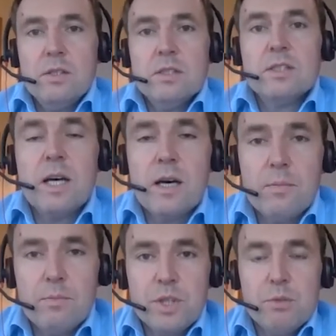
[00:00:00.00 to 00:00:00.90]
za
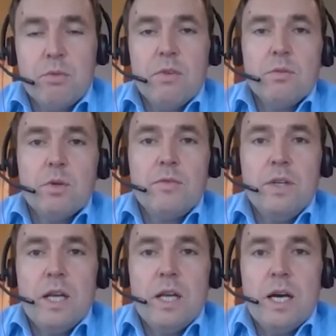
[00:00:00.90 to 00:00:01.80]
przysłowiową
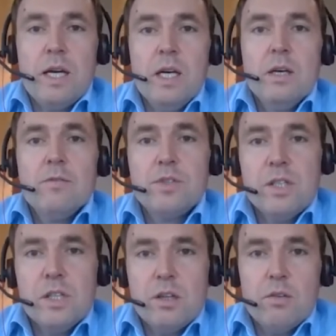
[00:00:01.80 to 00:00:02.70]
chwilę
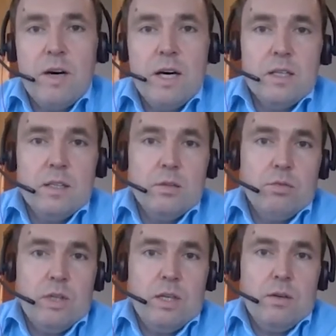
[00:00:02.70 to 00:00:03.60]
wszystkie towary,
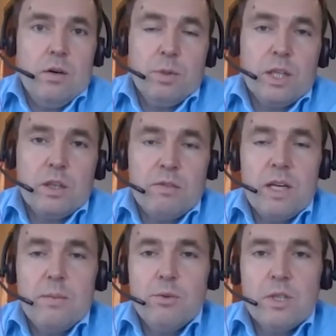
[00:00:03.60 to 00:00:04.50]
które
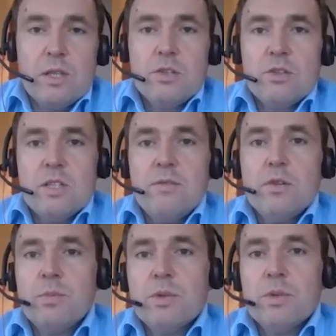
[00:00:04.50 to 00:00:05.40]
opodatkowane były zasadniczo
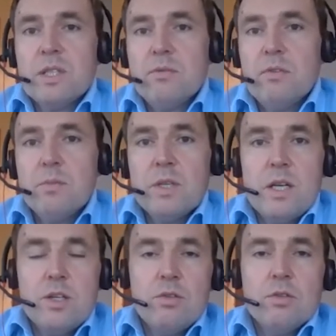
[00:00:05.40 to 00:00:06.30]
stawką podstawową,
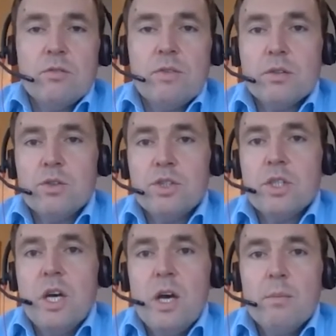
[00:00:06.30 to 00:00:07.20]
niezależnie od wartości,
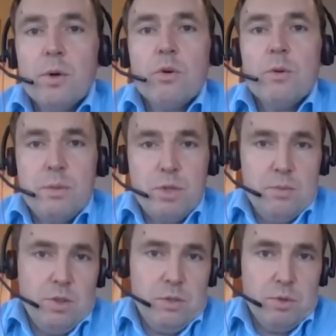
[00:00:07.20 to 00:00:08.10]
mogły być
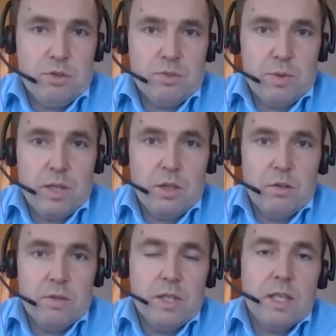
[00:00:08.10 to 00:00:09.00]
przedmiotem oszustw
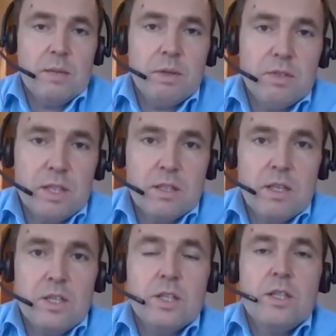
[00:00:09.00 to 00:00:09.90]
podatkowych. I tak naprawdę, kiedy
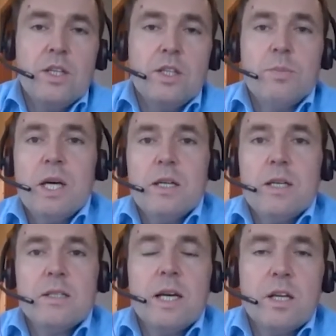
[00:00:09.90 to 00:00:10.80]
nasi klienci pytali
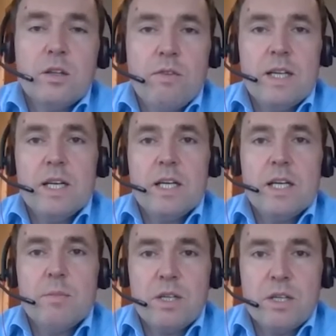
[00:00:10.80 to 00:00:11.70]
nas, jakie towary,
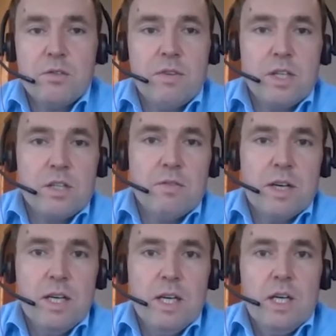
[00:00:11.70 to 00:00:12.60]
jakie branże są
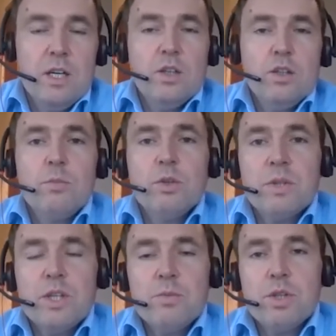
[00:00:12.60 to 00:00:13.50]
wrażliwe, no to my
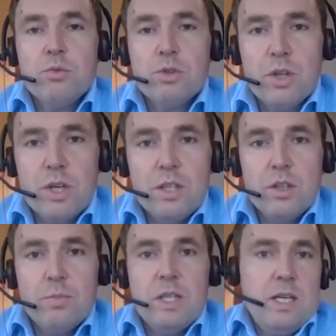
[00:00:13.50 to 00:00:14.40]
odpowiedzieliśmy, że to już trochę nie
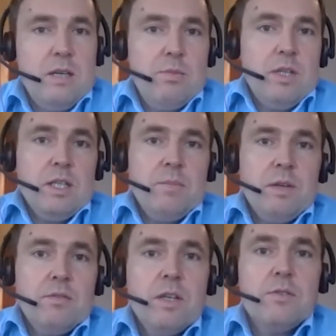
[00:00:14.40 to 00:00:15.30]
to pytanie, bo tak
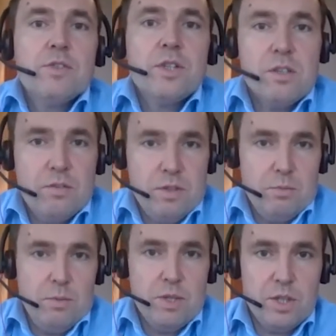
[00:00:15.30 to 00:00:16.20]
naprawdę wszystko w tym
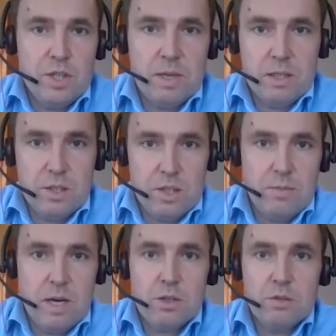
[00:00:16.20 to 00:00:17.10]
momencie jest praktycznie
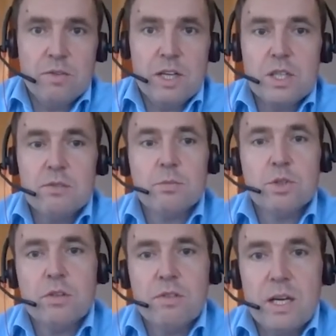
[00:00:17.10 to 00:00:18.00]
branżą wrażliwą
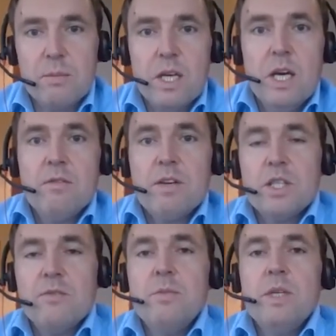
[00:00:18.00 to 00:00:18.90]
czy towarami
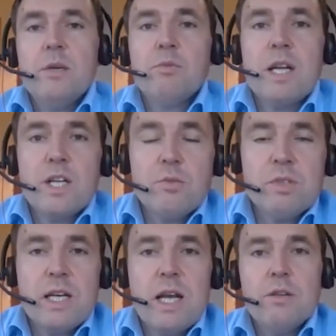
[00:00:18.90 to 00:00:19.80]
wrażliwymi i tę należytą
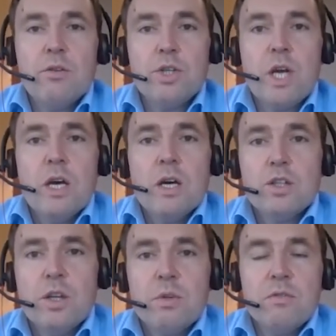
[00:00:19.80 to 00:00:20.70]
staran staranność
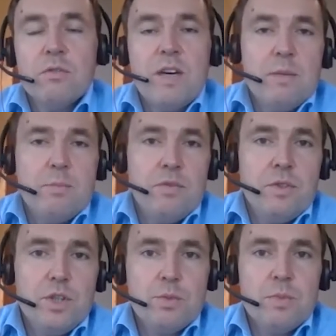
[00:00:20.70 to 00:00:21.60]
czy dobrą wiarę
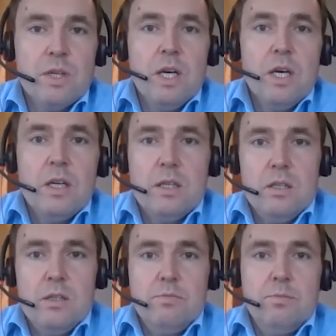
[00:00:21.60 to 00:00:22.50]
powinniśmy e,